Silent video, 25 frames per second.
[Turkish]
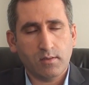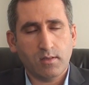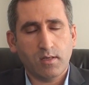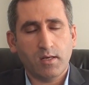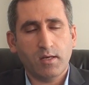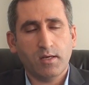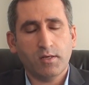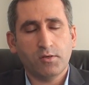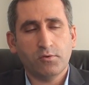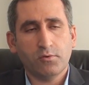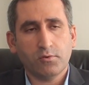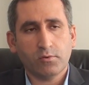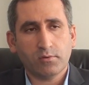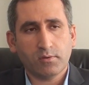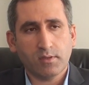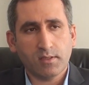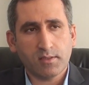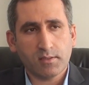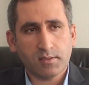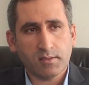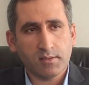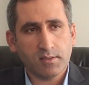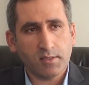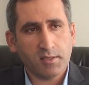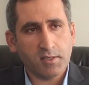Türkiye'nin her
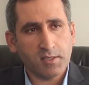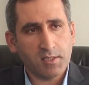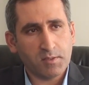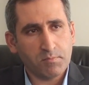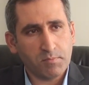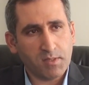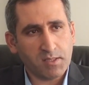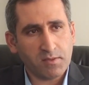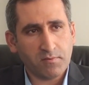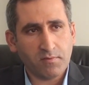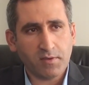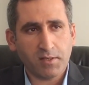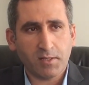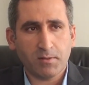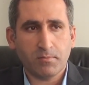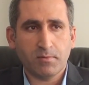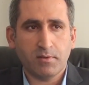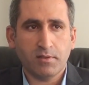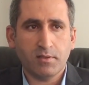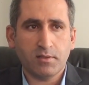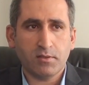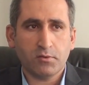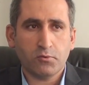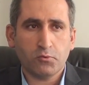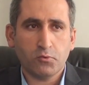noktasında hizmet
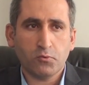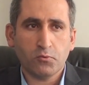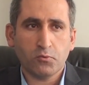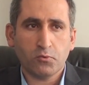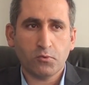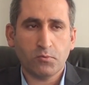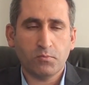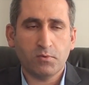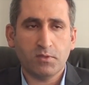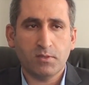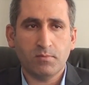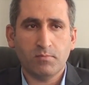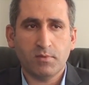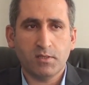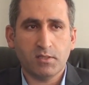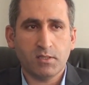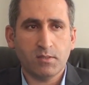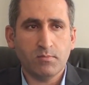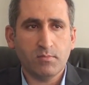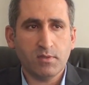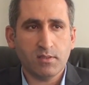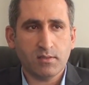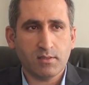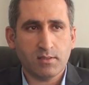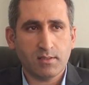verebiliriz. Çünkü bizim
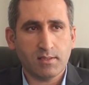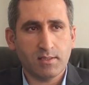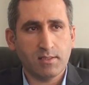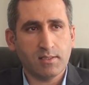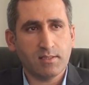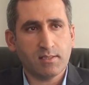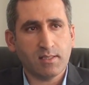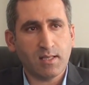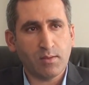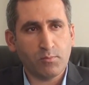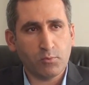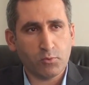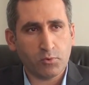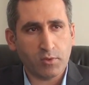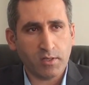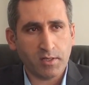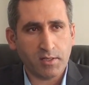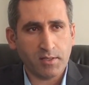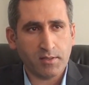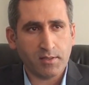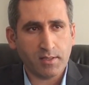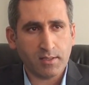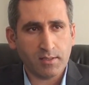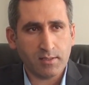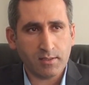işimiz sistem
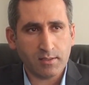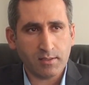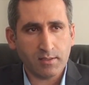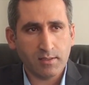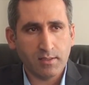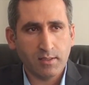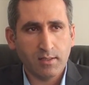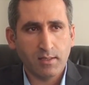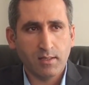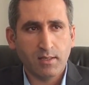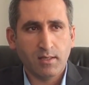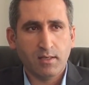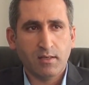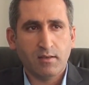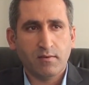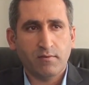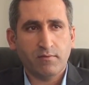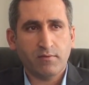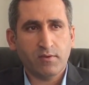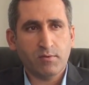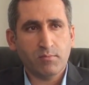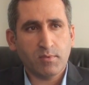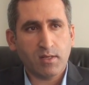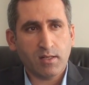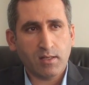üzerindedir.
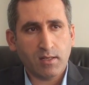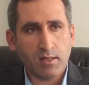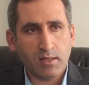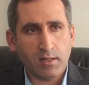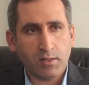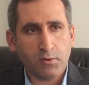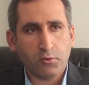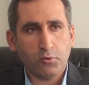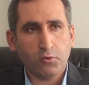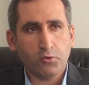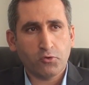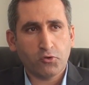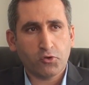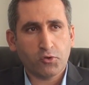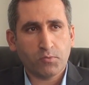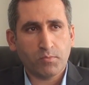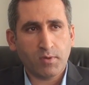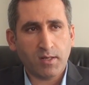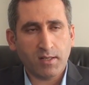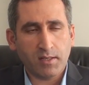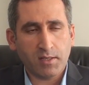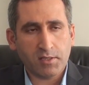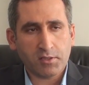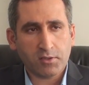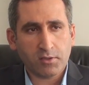Firmalarla görüşüp
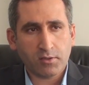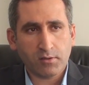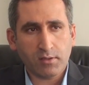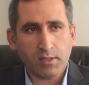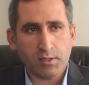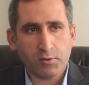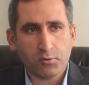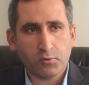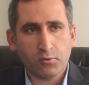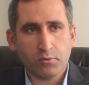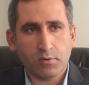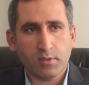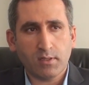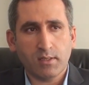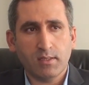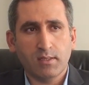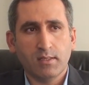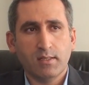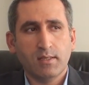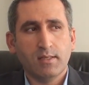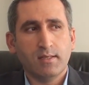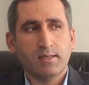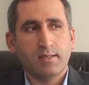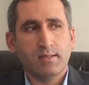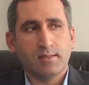anlaştıktan sonra
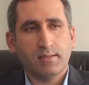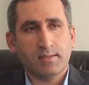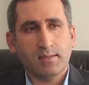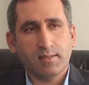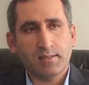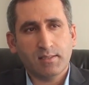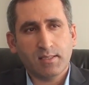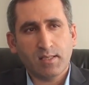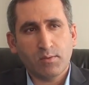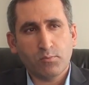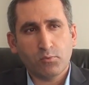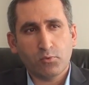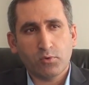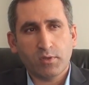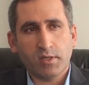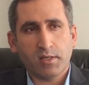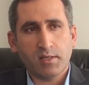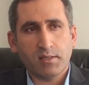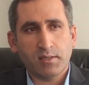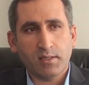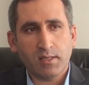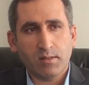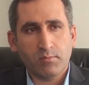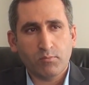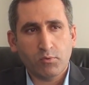sistem
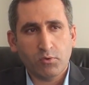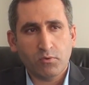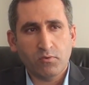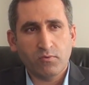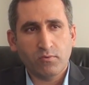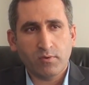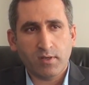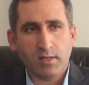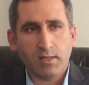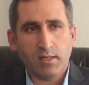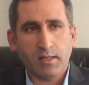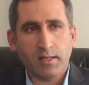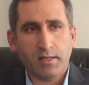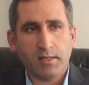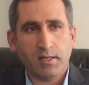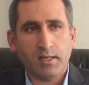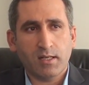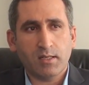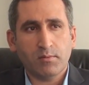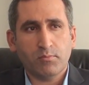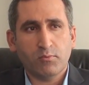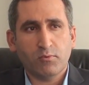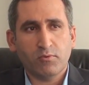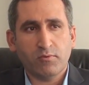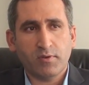üzerinden bütün verileri
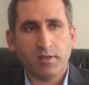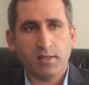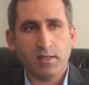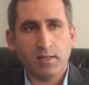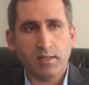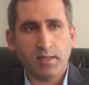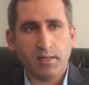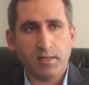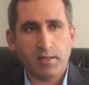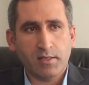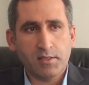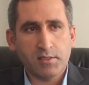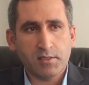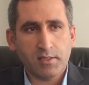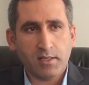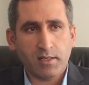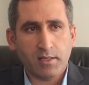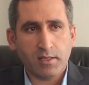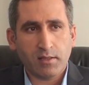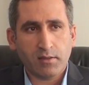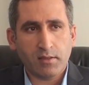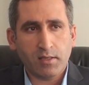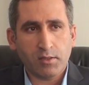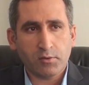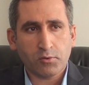alıp o verileri
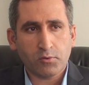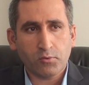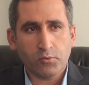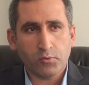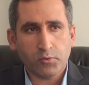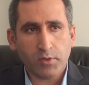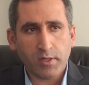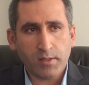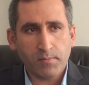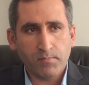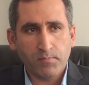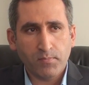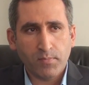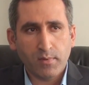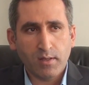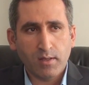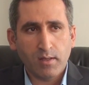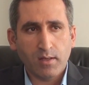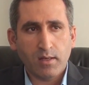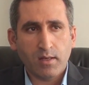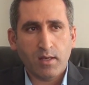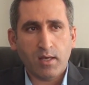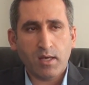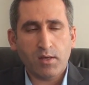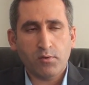inceledikten sonra
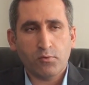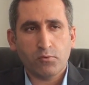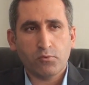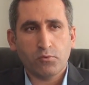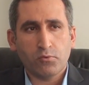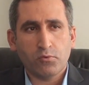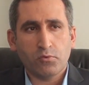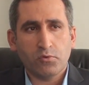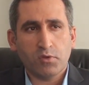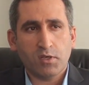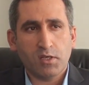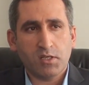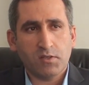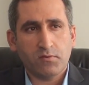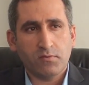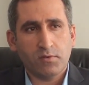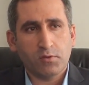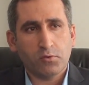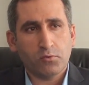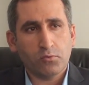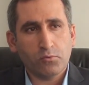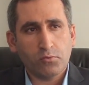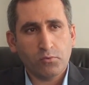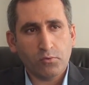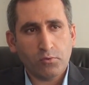en uygun teşvik
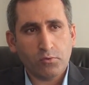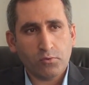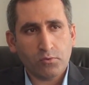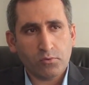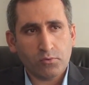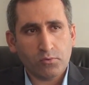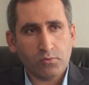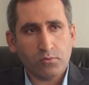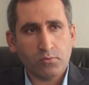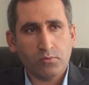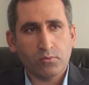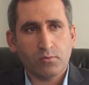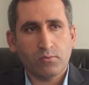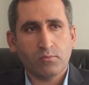sunuyoruz.